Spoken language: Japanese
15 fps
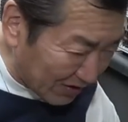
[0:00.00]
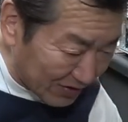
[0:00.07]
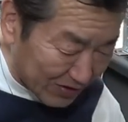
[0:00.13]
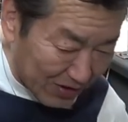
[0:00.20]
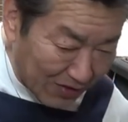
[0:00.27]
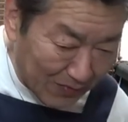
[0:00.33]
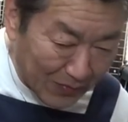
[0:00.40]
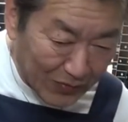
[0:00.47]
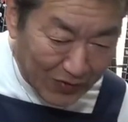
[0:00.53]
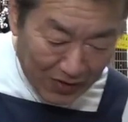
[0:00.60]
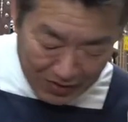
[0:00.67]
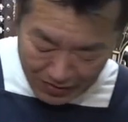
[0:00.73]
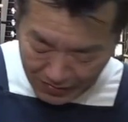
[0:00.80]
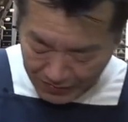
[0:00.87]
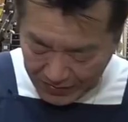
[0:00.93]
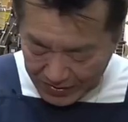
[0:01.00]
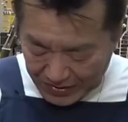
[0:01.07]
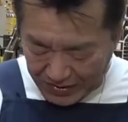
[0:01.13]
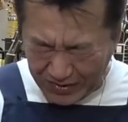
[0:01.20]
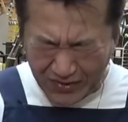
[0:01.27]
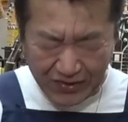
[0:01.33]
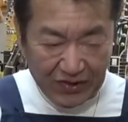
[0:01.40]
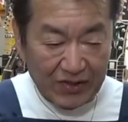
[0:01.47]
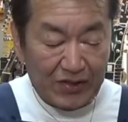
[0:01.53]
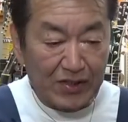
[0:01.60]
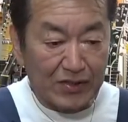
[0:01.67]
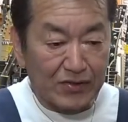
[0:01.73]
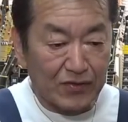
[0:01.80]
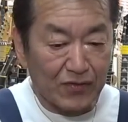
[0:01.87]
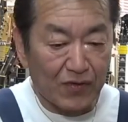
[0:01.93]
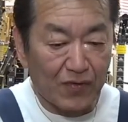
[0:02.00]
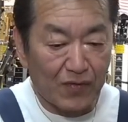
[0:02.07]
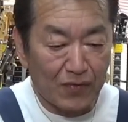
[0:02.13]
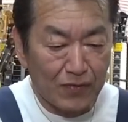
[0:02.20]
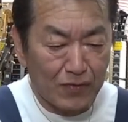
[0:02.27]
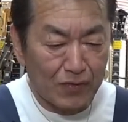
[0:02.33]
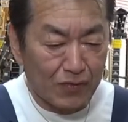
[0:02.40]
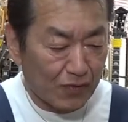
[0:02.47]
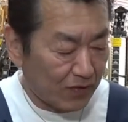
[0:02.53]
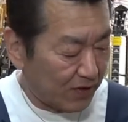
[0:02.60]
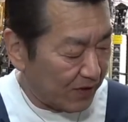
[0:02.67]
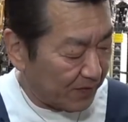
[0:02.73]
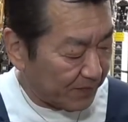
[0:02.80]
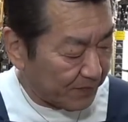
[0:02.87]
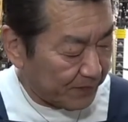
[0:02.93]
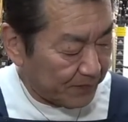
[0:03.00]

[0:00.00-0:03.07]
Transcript: イズ感もねいいですよ本当に。